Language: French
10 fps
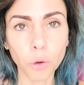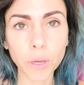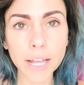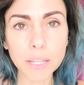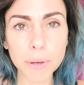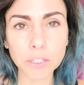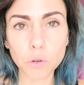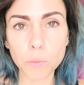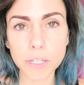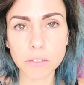Regardez pas
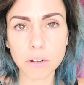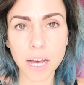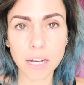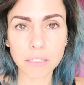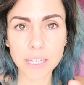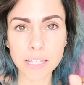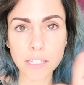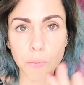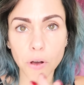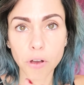trop parce que là
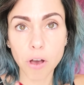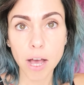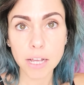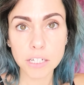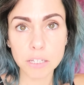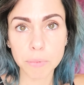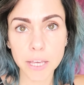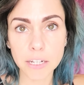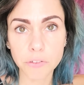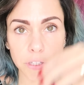c'est pas encore archi
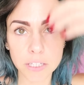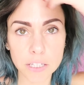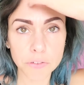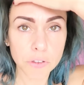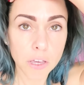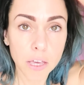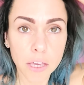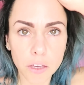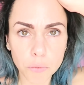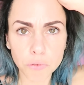méga définitif
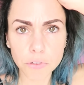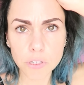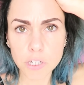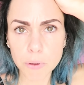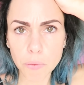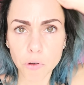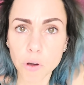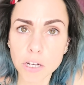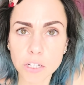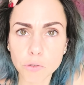et en plus je sais pas
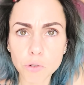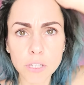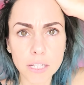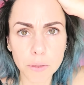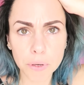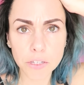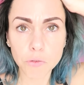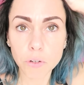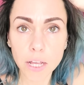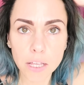pourquoi j'ai toujours cette
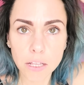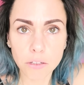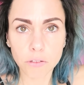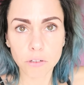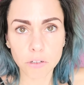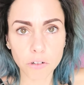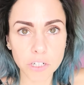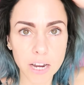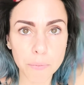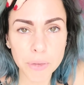impression là de quand
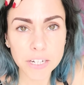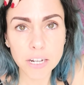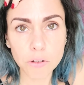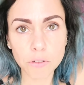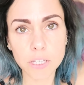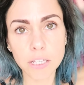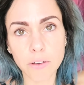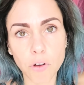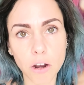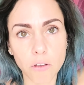j'ai la mèche d'un côté
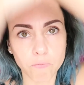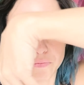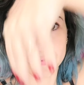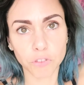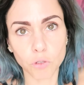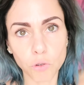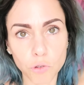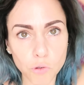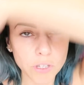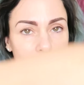d'avoir
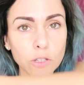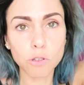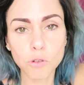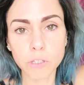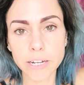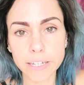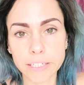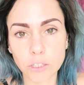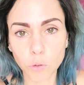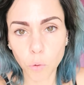le, sourcil de ce côté là
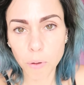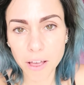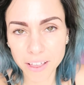qui tombe